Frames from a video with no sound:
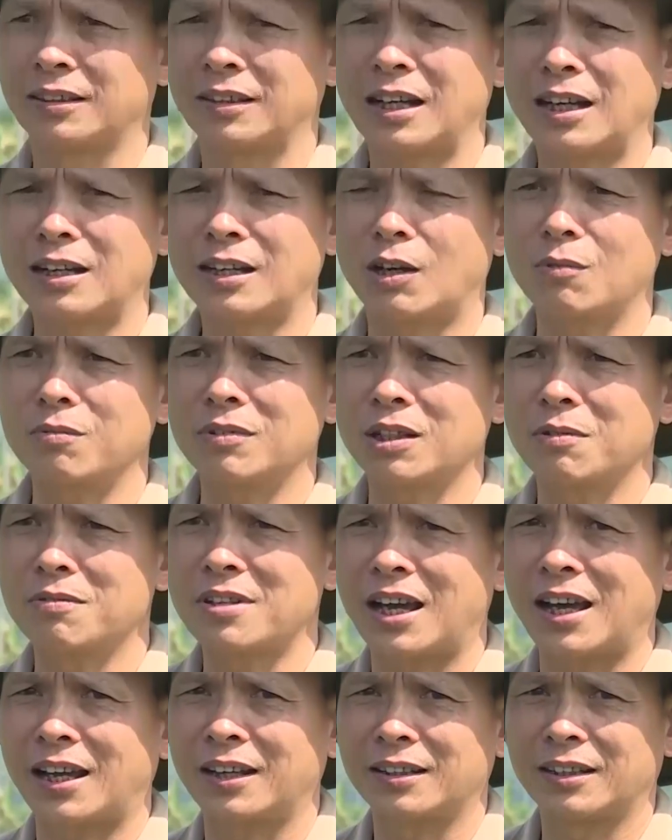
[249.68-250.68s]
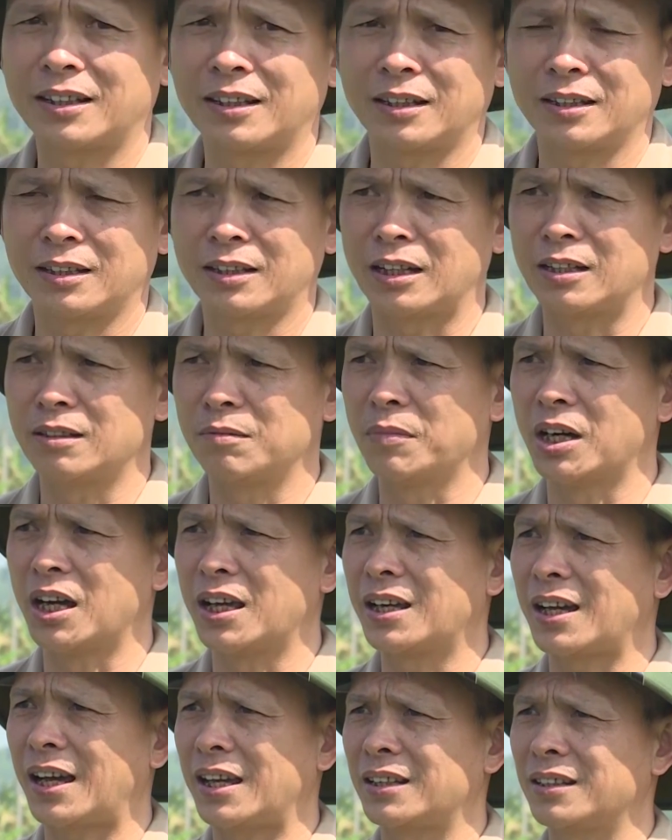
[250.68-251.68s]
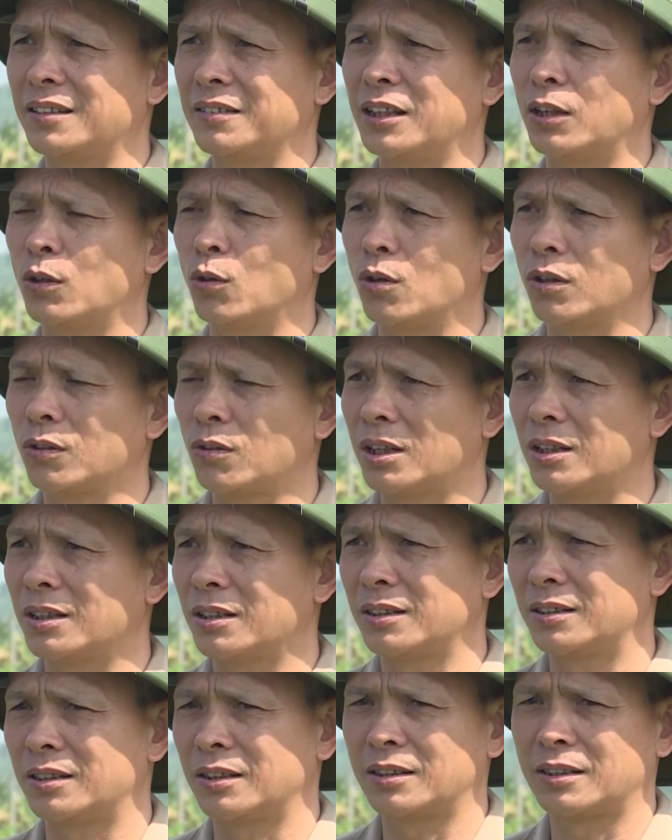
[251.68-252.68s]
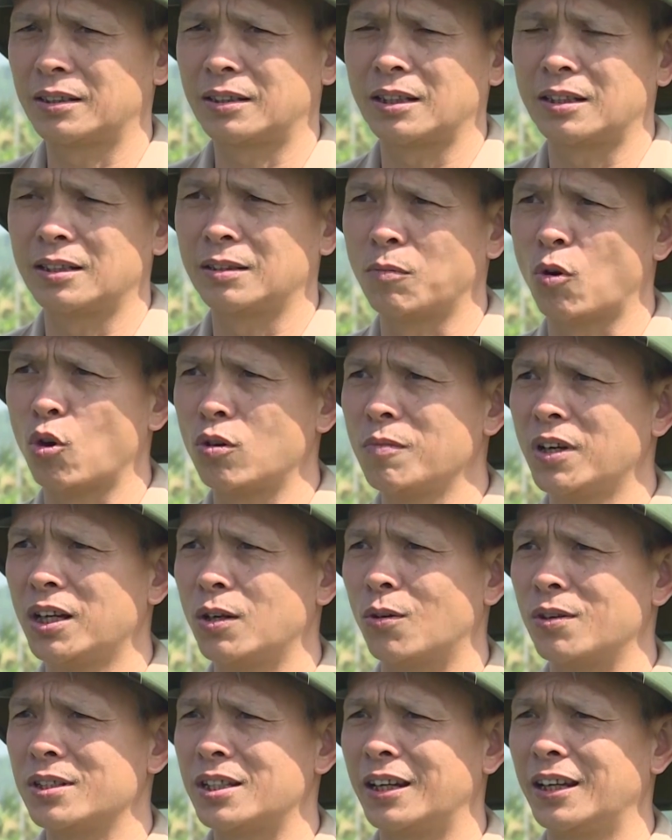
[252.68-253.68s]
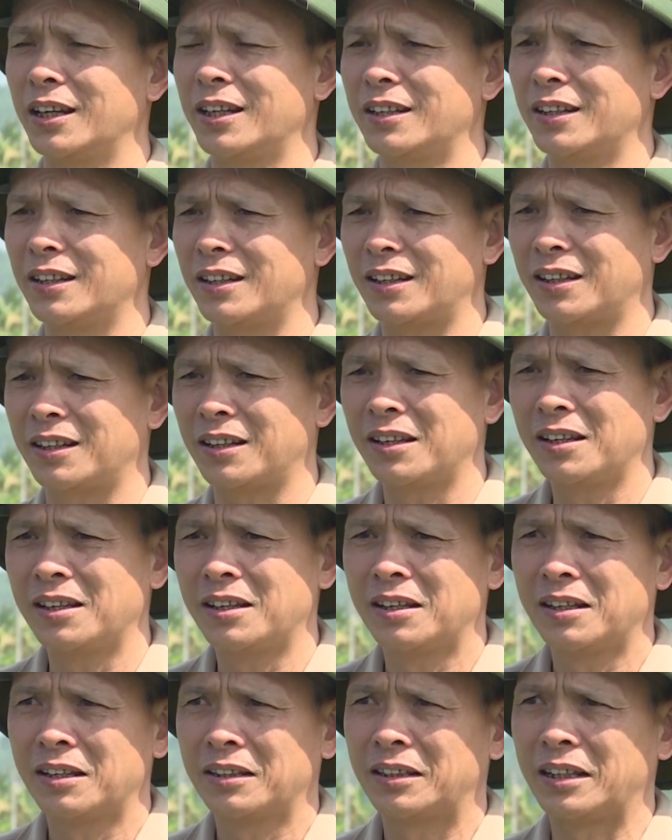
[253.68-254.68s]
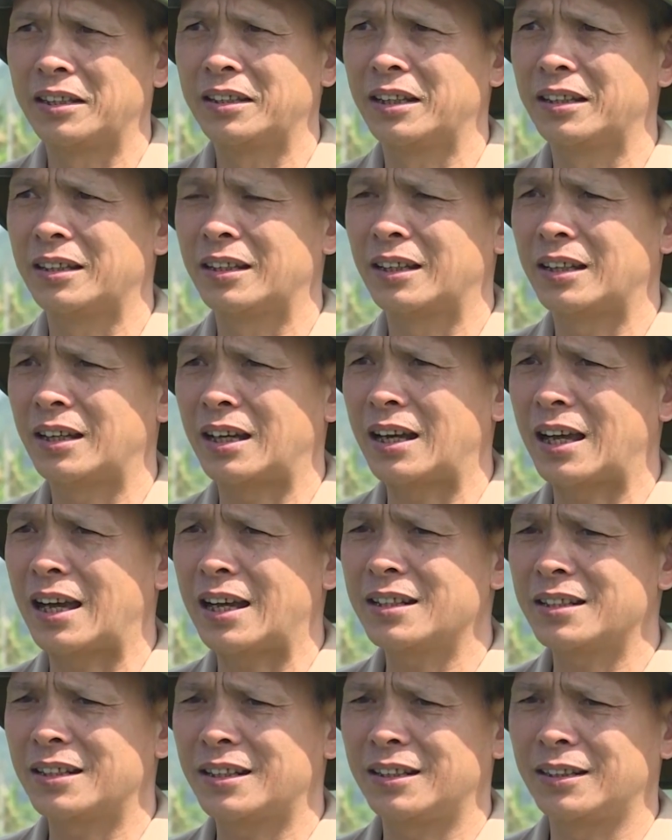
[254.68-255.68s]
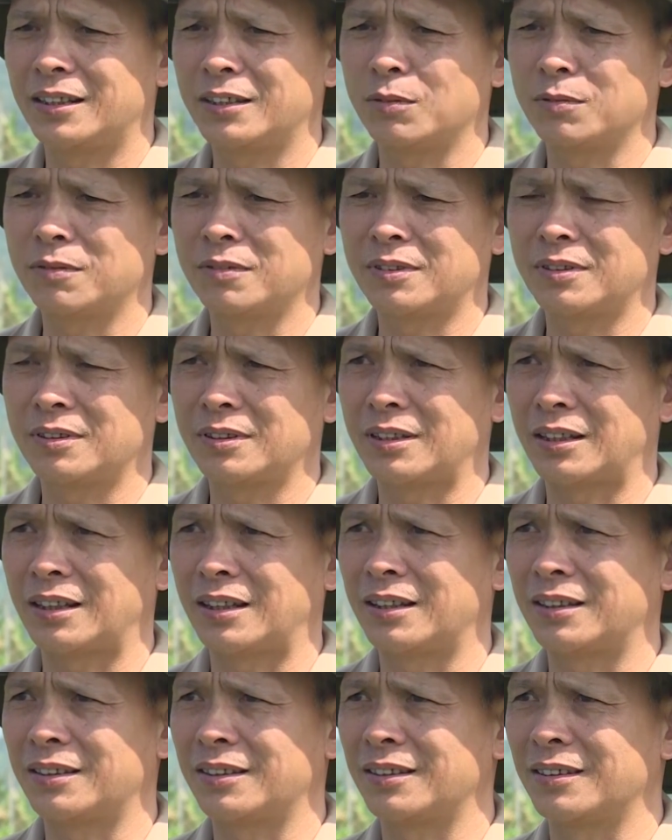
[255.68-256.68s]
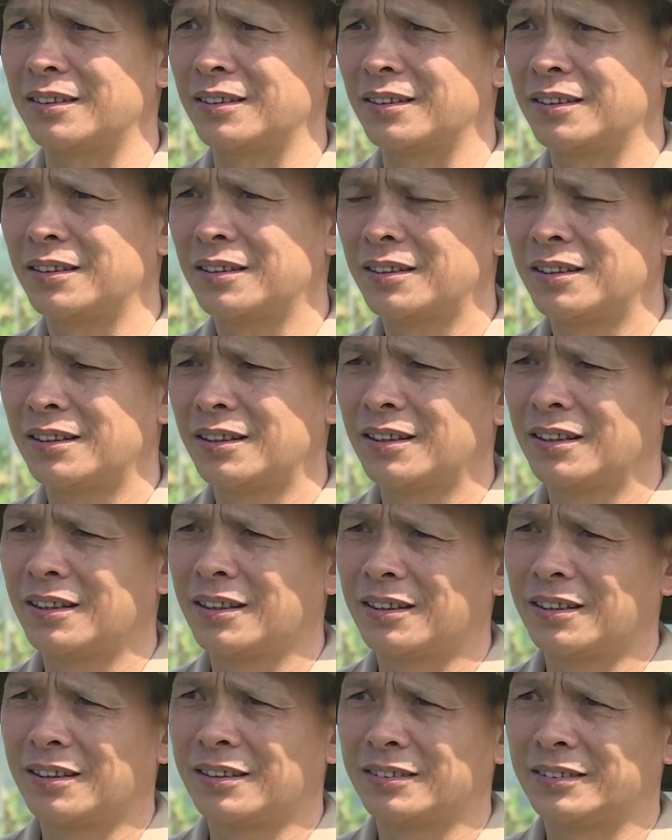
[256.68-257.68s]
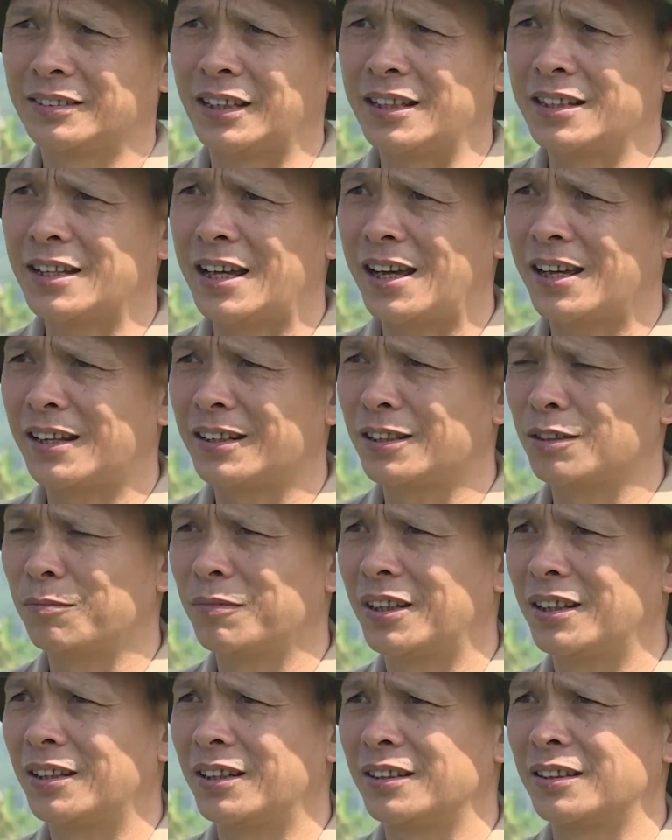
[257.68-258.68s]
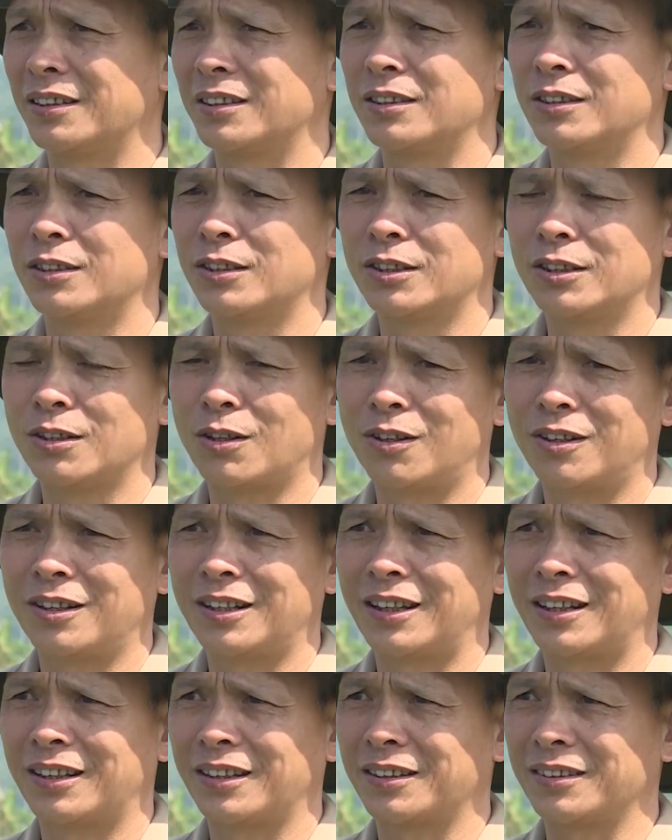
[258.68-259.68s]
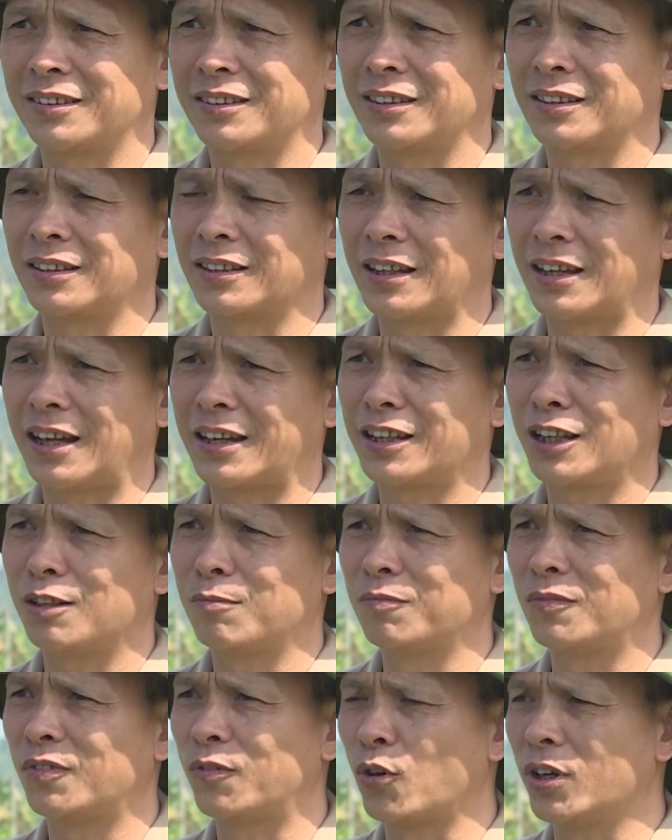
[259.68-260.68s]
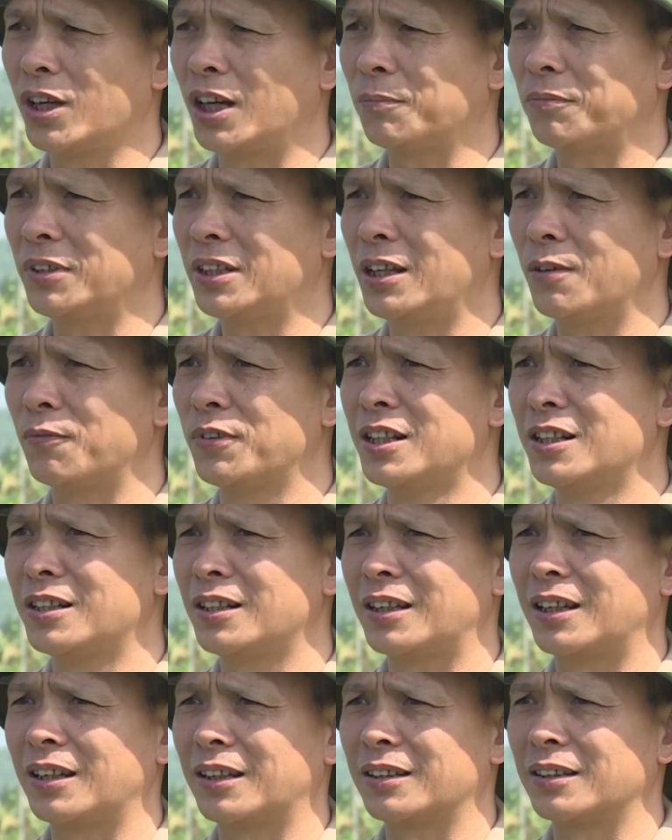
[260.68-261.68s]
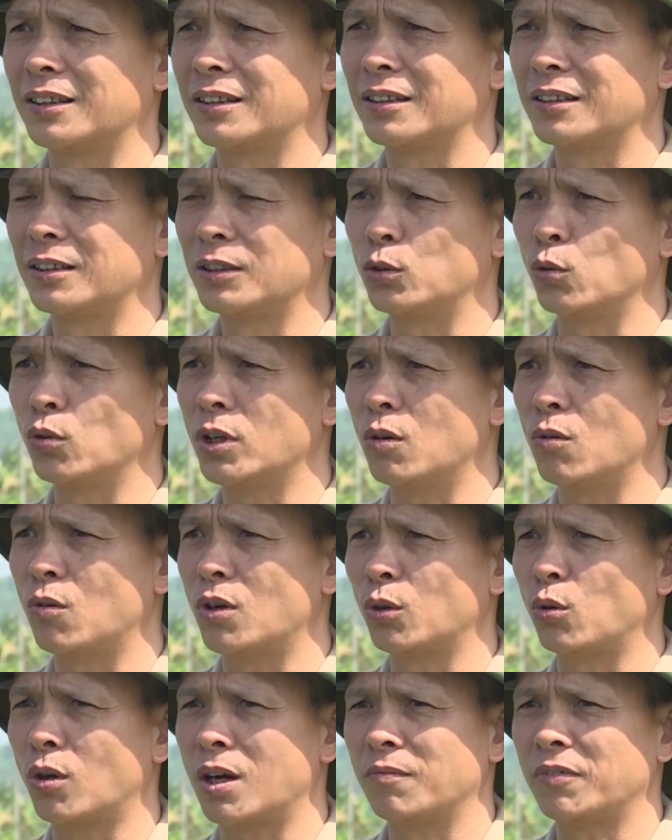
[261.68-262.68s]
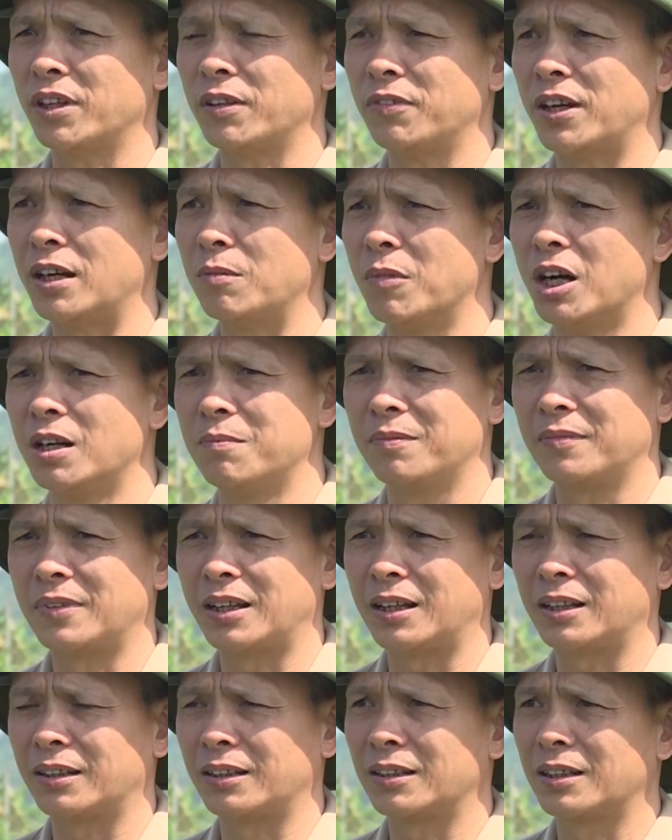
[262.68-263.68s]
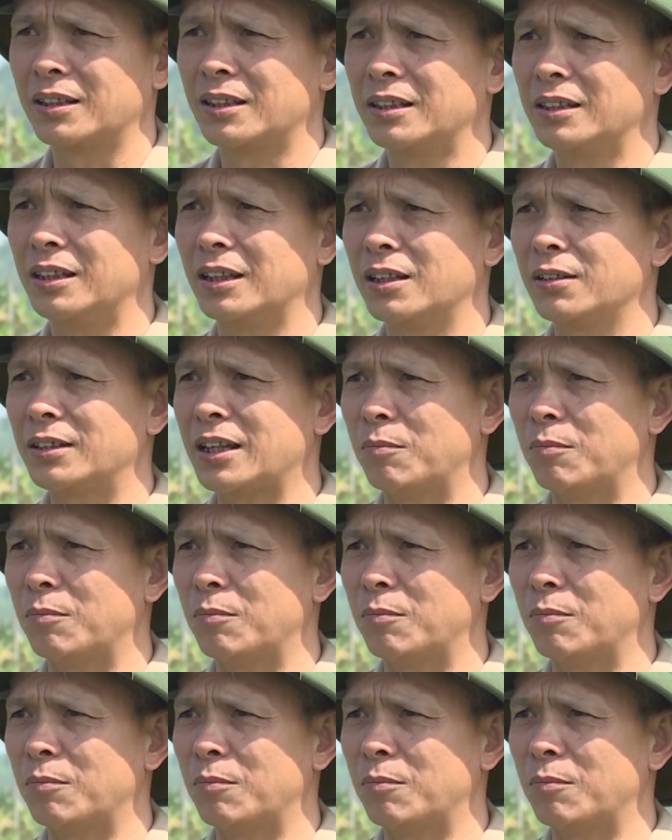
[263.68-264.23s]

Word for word: Nắng nóng kéo dài gần 10 ngày, nhiệt độ tuần từ 40 độ trở lên nên là tình hình là hạn hán trên này thì cũng là xảy ra nhưng mà do là anh em phối hợp với địa phương chủ động hoàn toàn về phần bơm những cái